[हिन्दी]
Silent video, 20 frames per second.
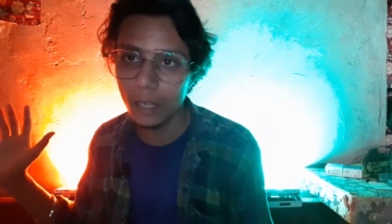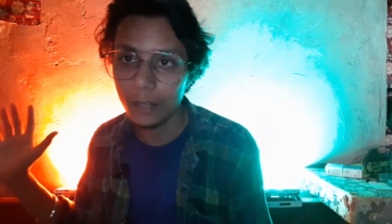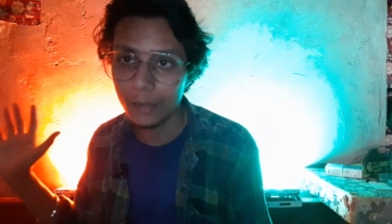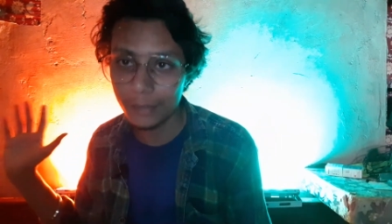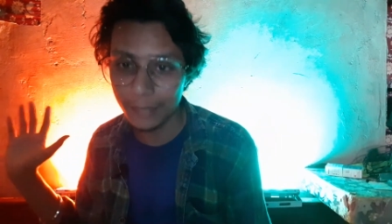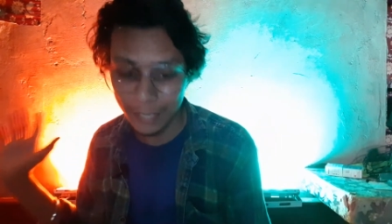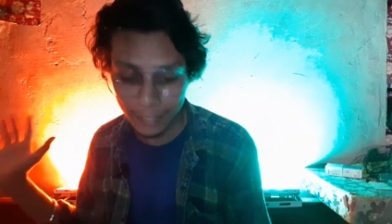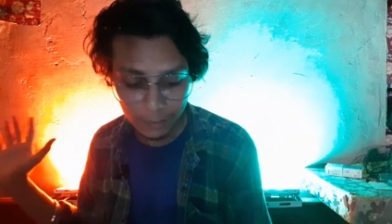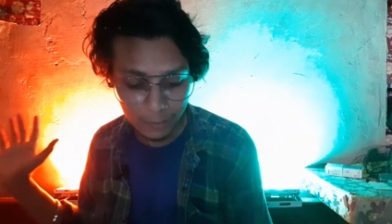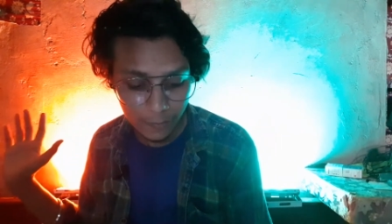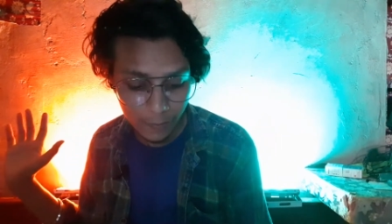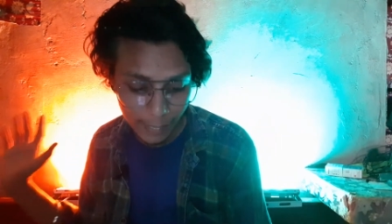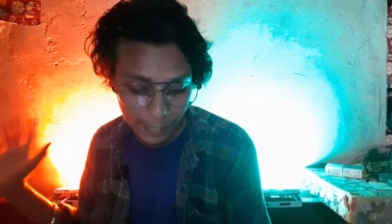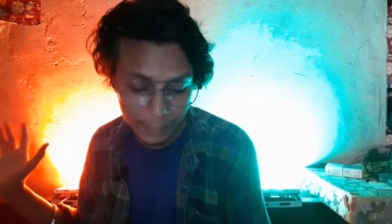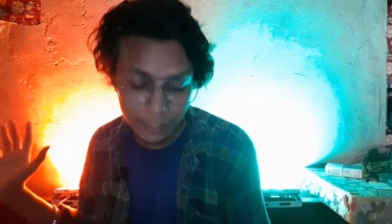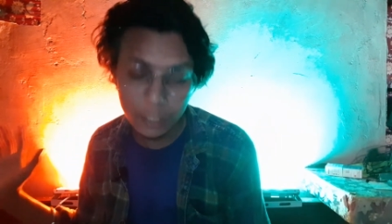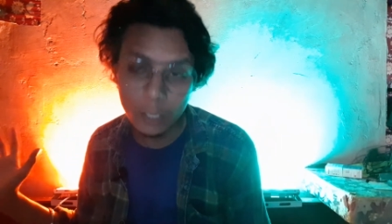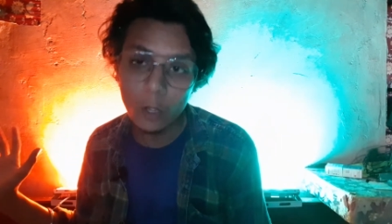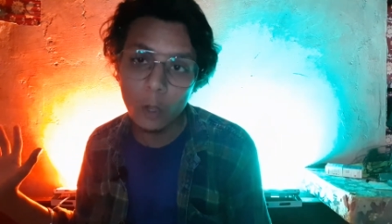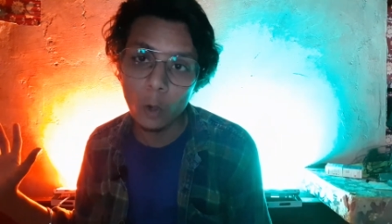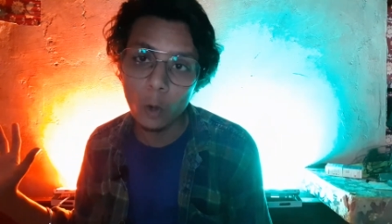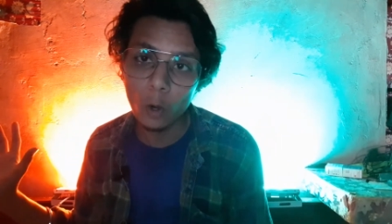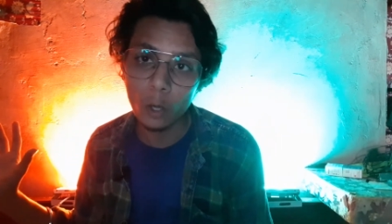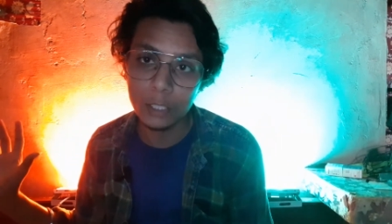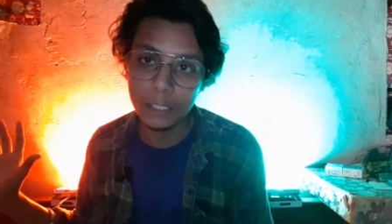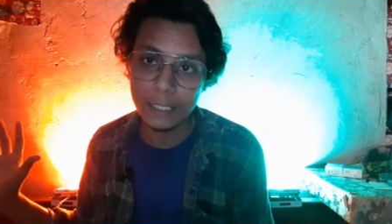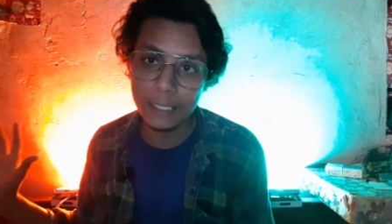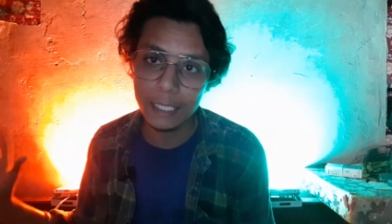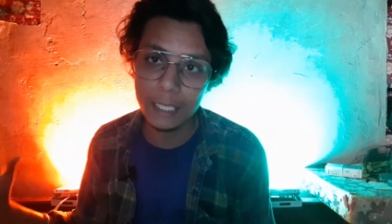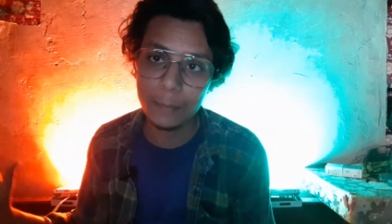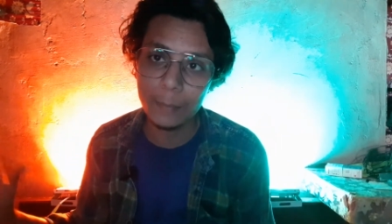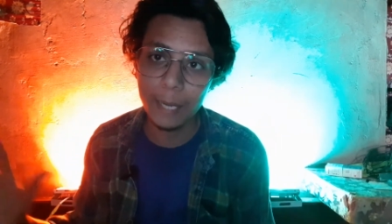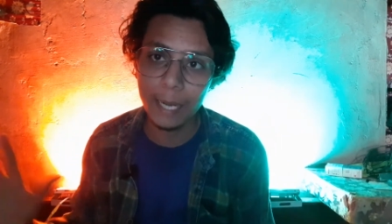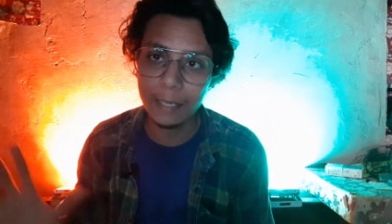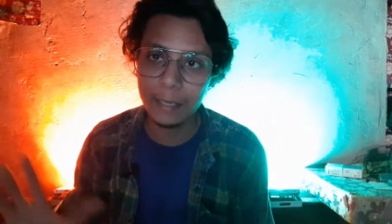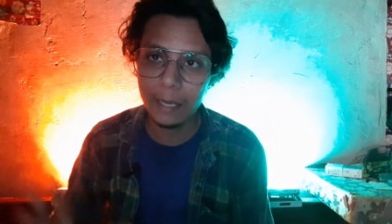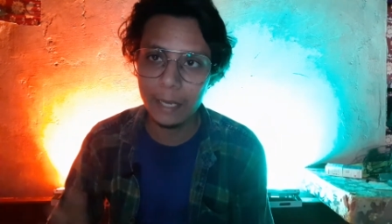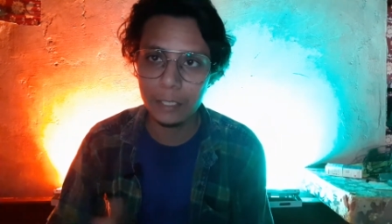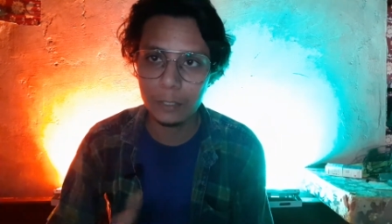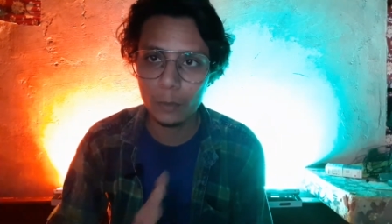रेड लाइट और जैसे कि
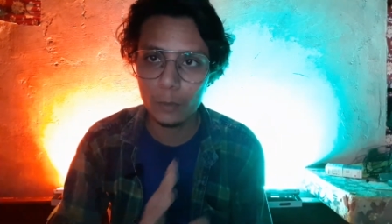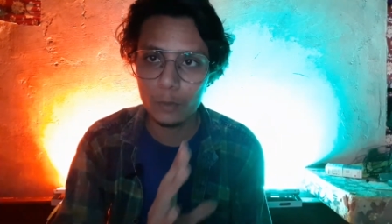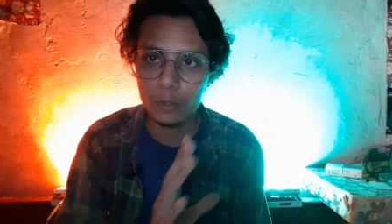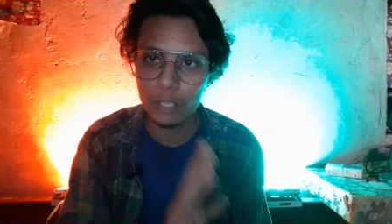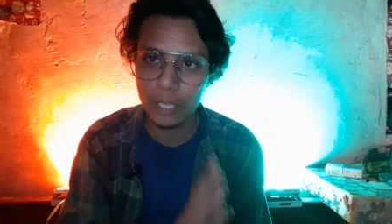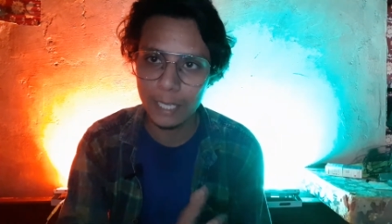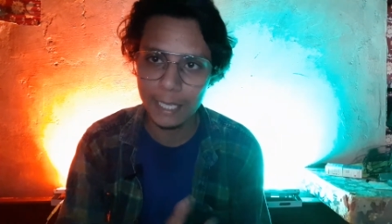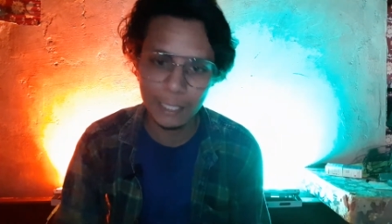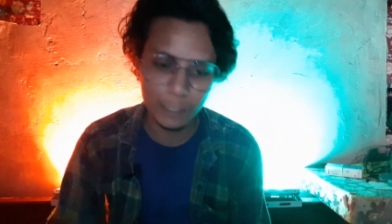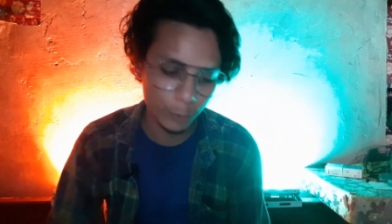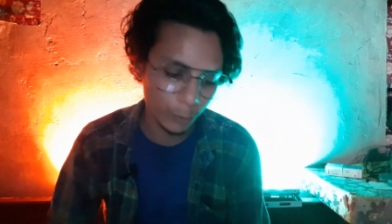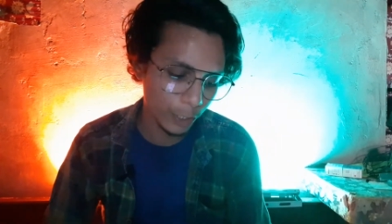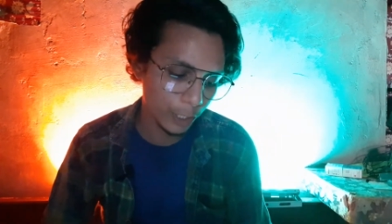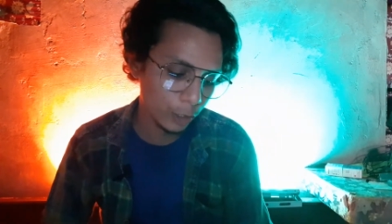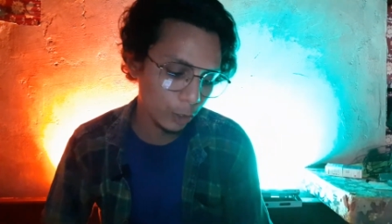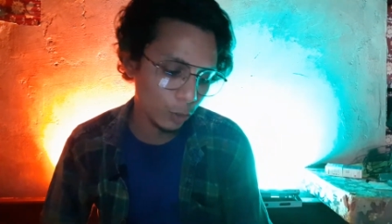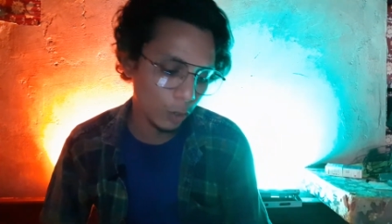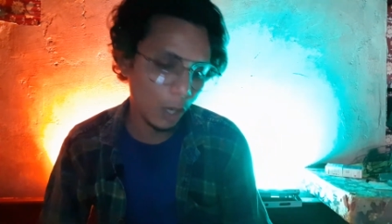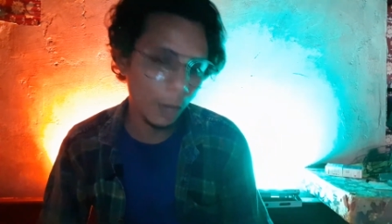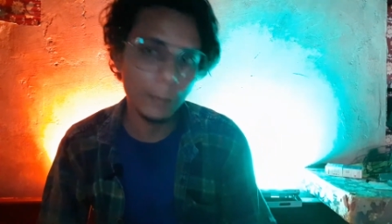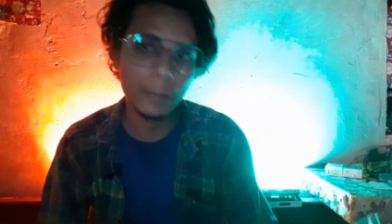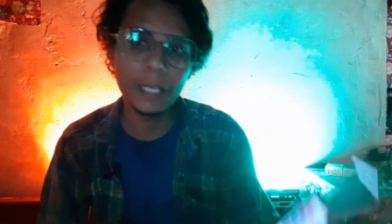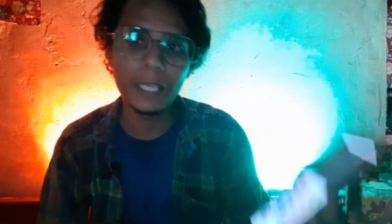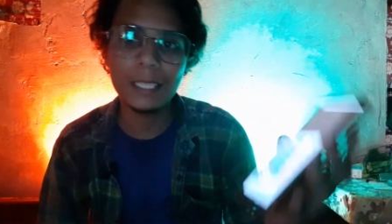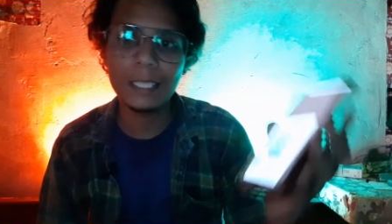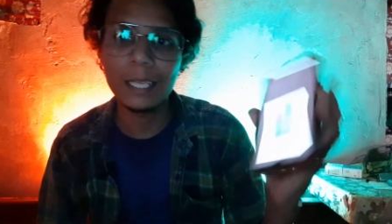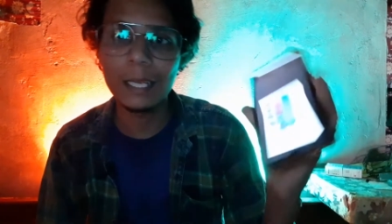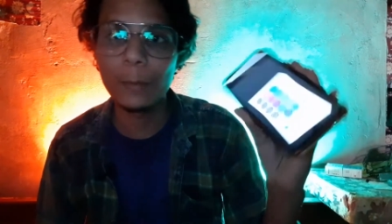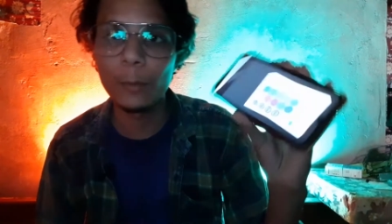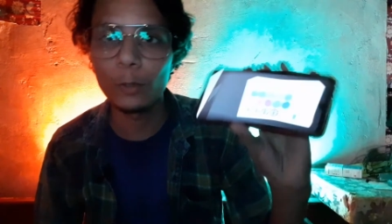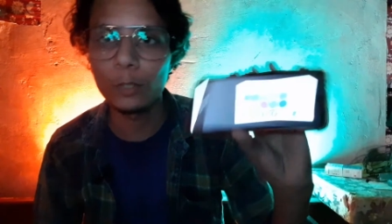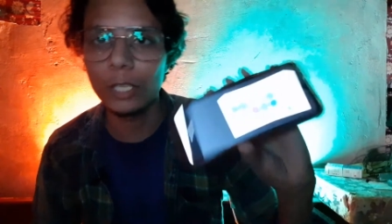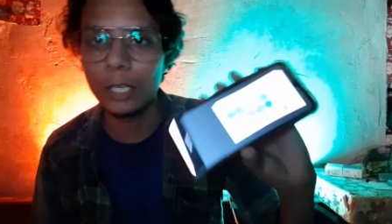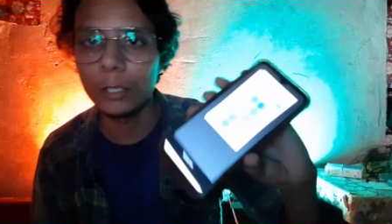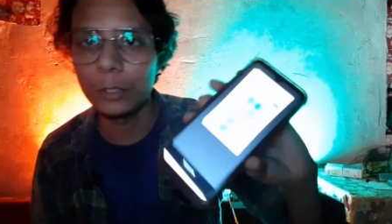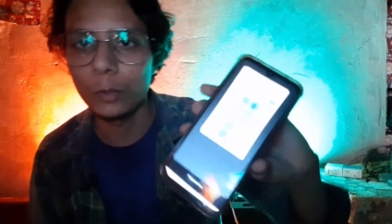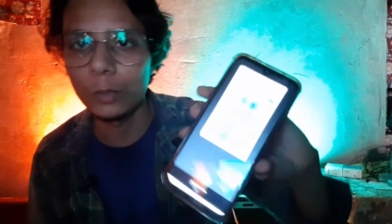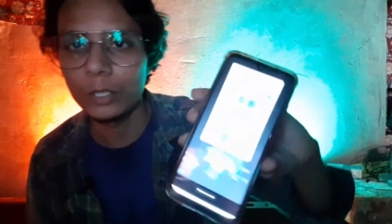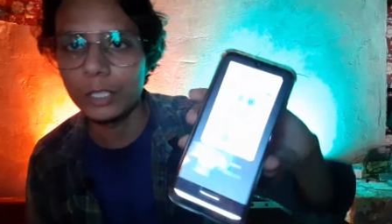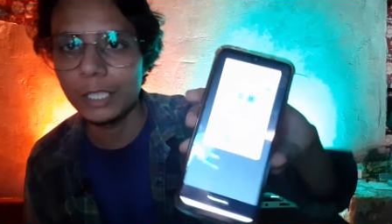ब्राइटनेस कुछ ज़्यादा ही हो रही है तो हम इस रिमोट
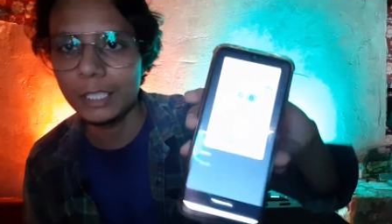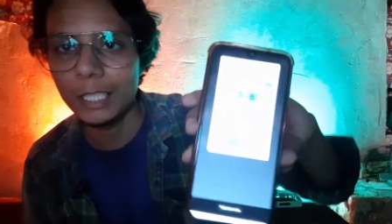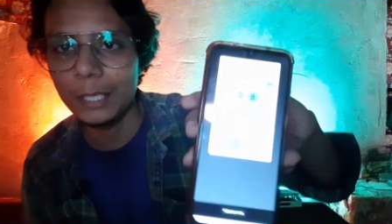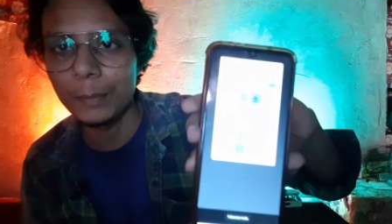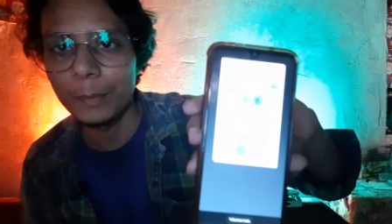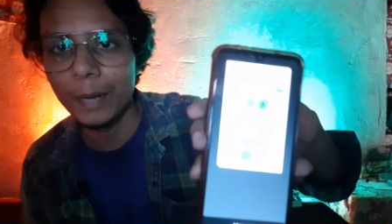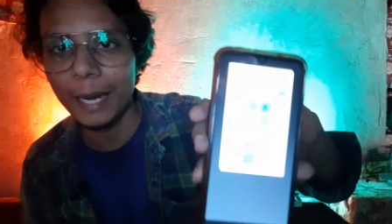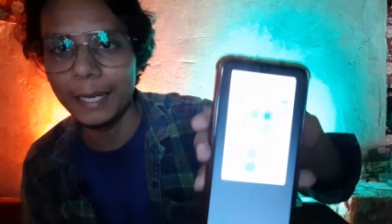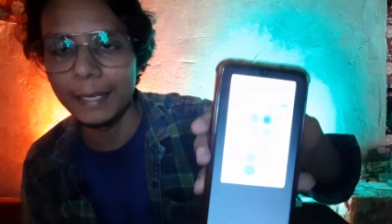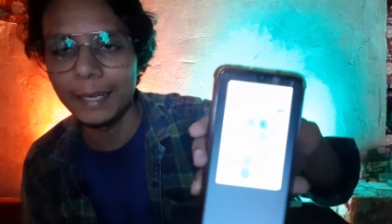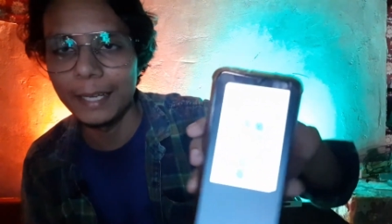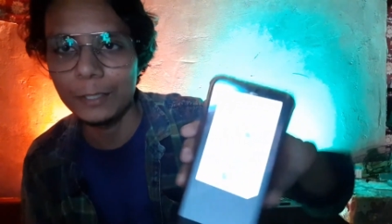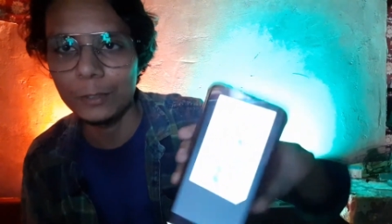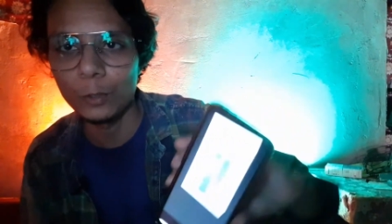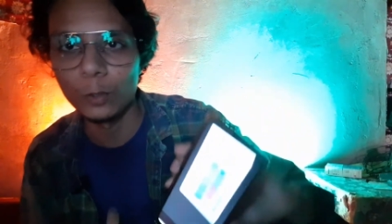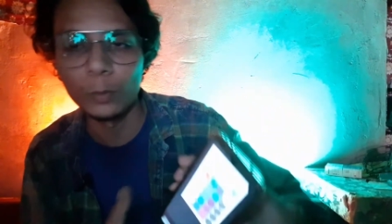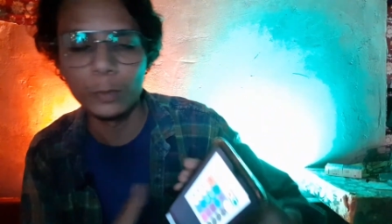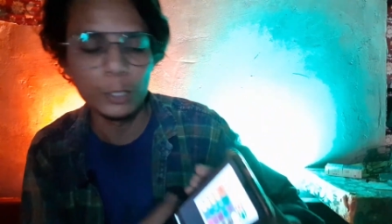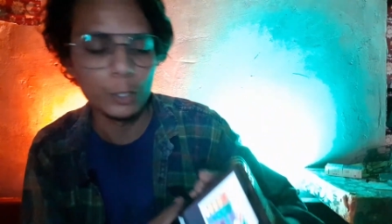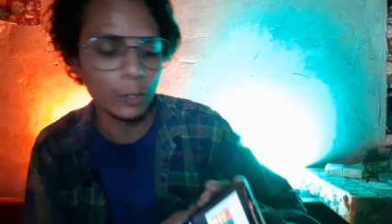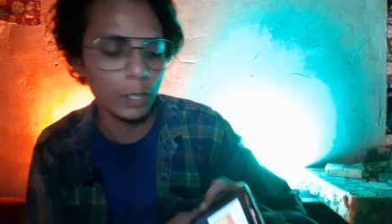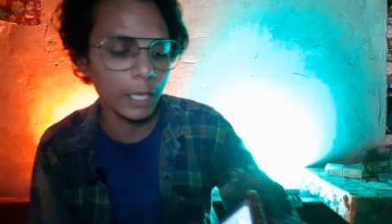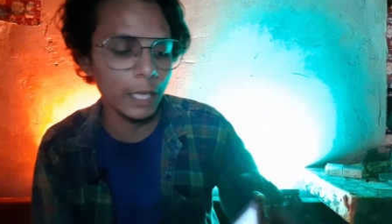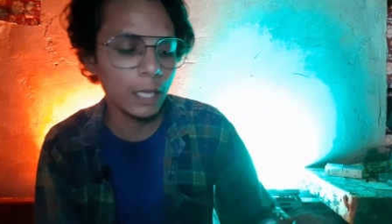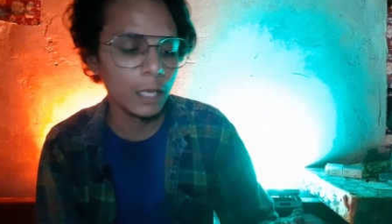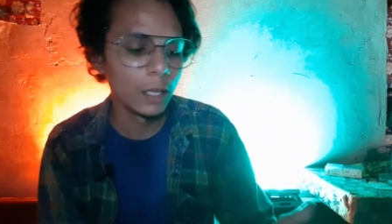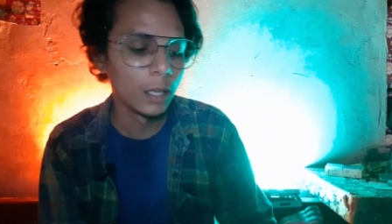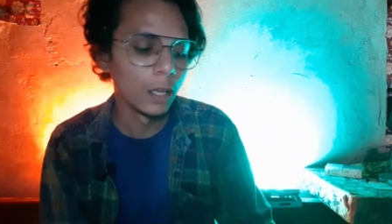कंट्रोल से इसकी ब्राइटनेस को भी जो है